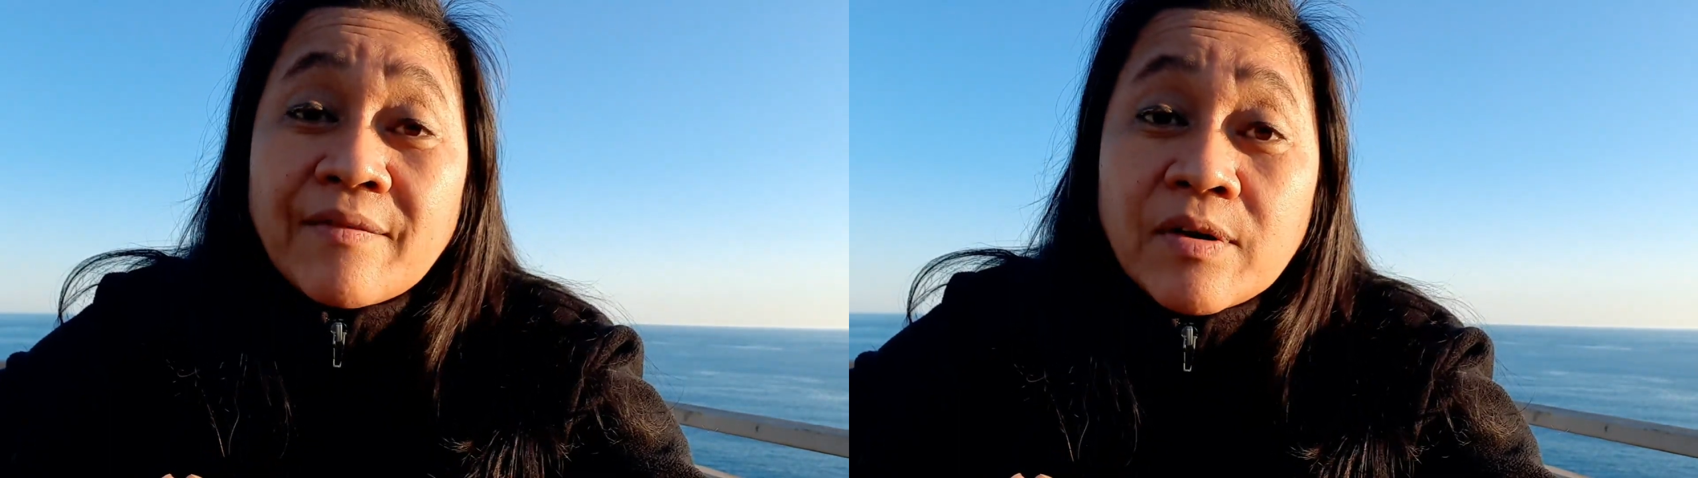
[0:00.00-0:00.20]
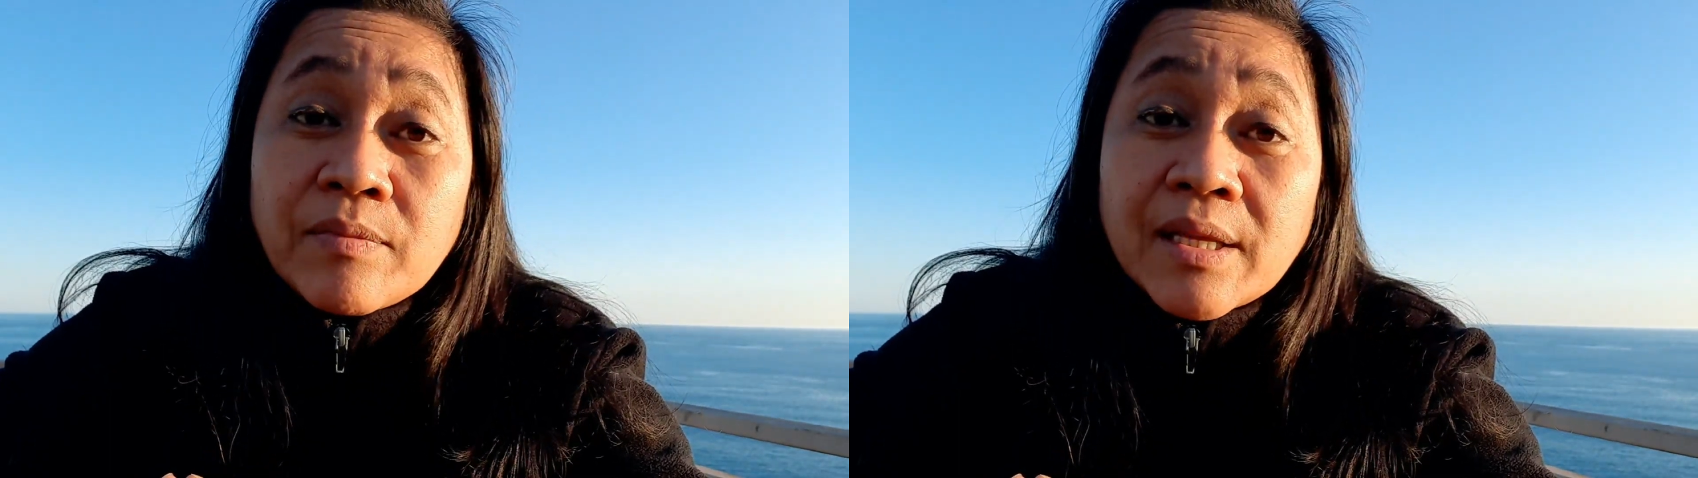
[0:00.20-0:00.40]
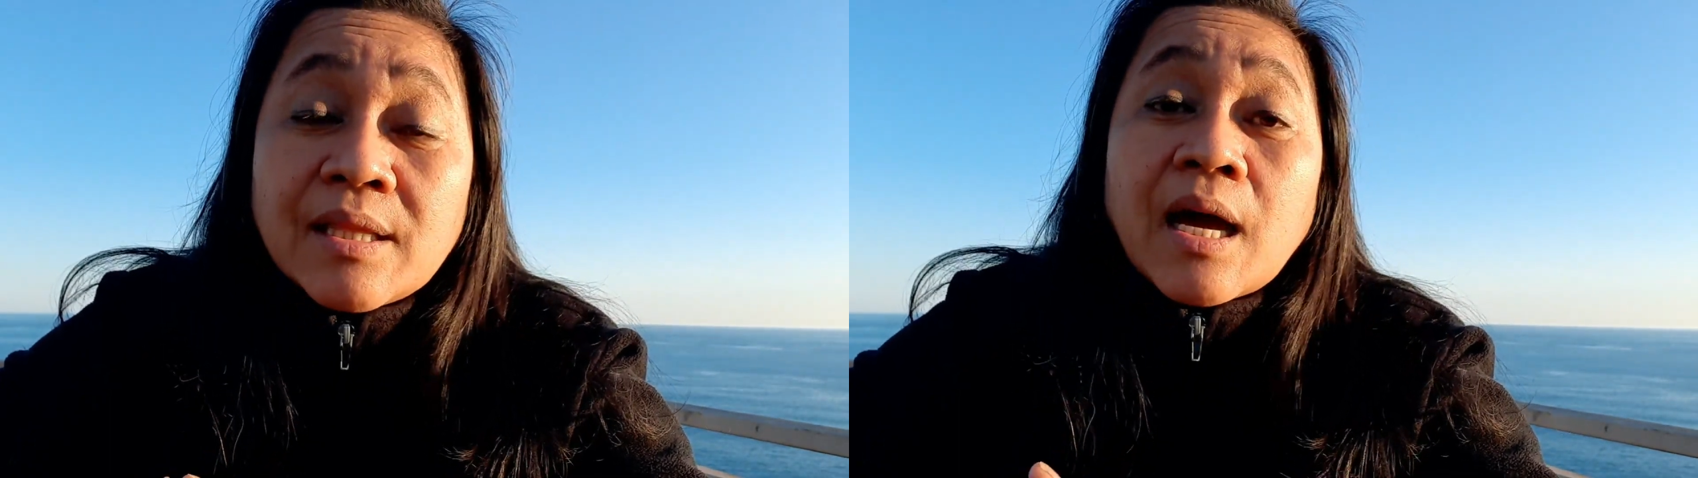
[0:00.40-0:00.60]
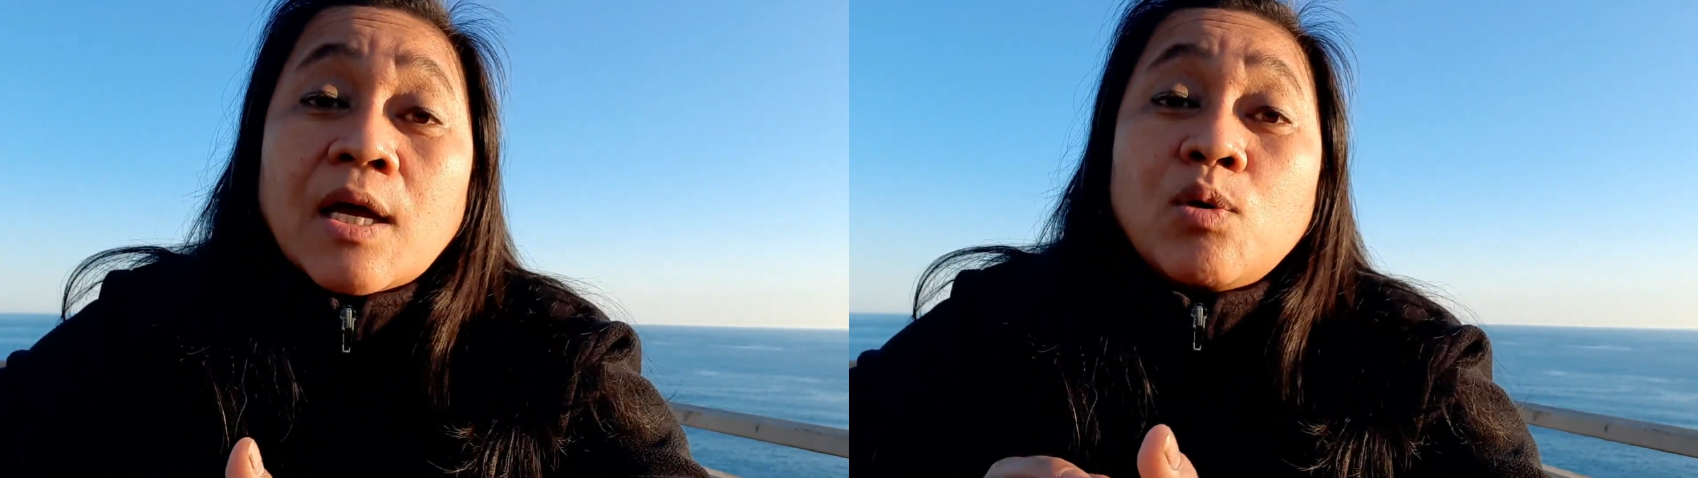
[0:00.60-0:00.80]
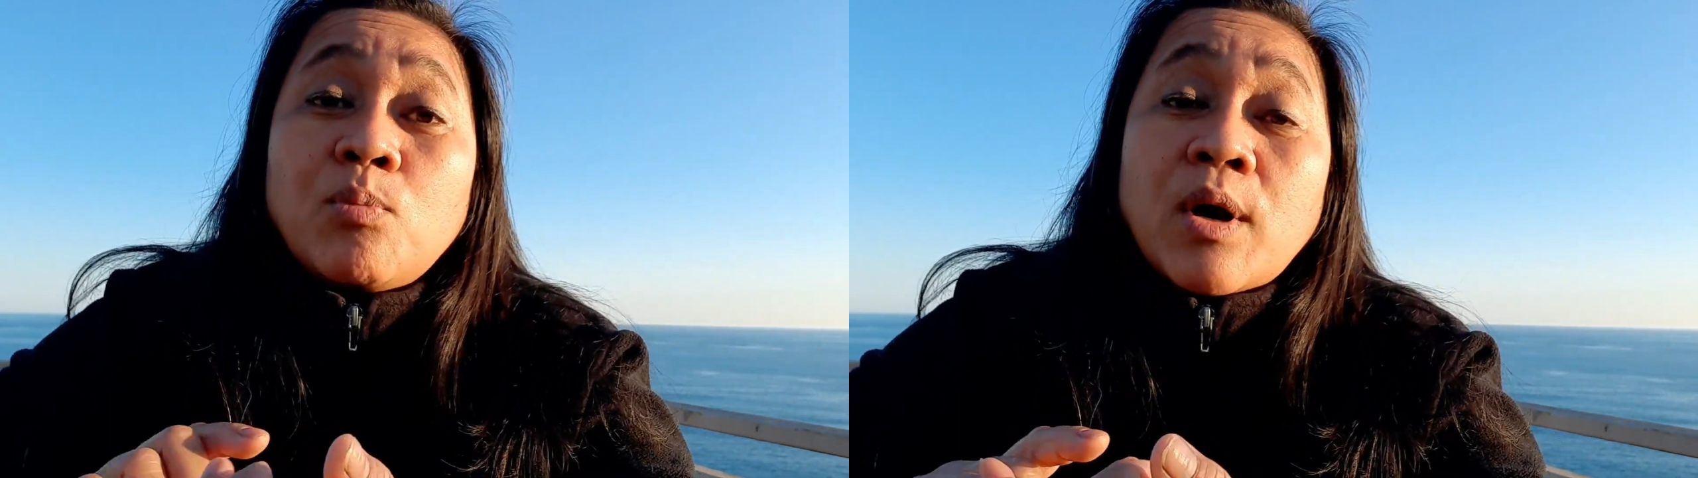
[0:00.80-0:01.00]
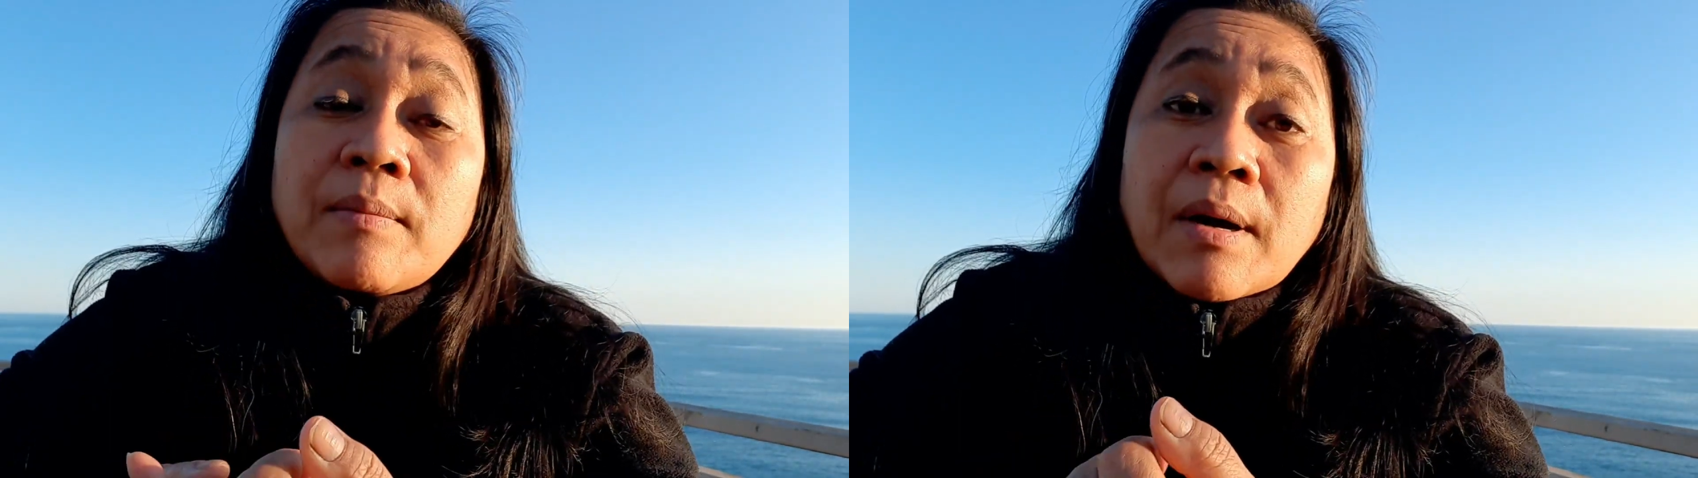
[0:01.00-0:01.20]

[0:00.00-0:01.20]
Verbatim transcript: government na kayo po ay